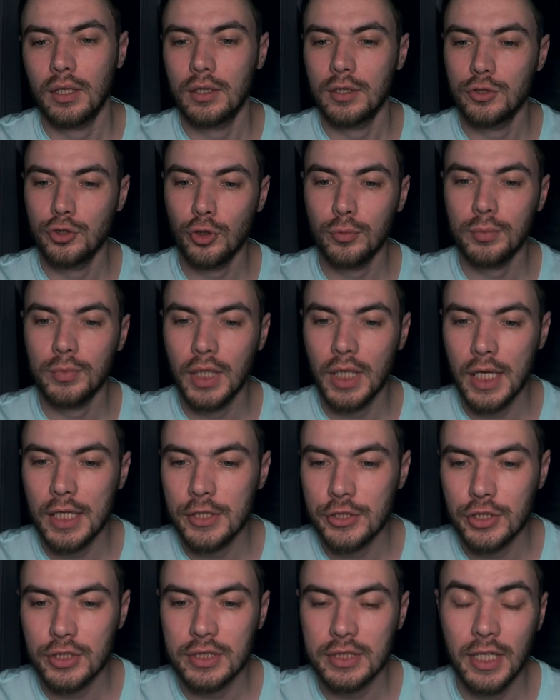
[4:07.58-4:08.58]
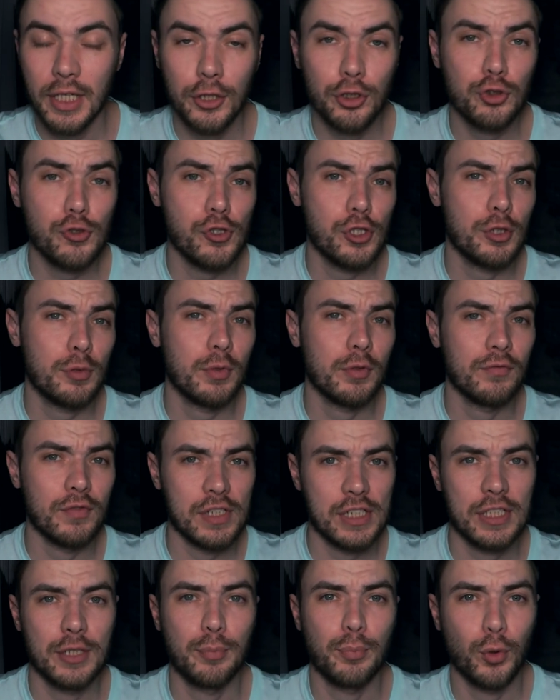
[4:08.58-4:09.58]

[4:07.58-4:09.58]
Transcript: Идем дальше. Следующими вышли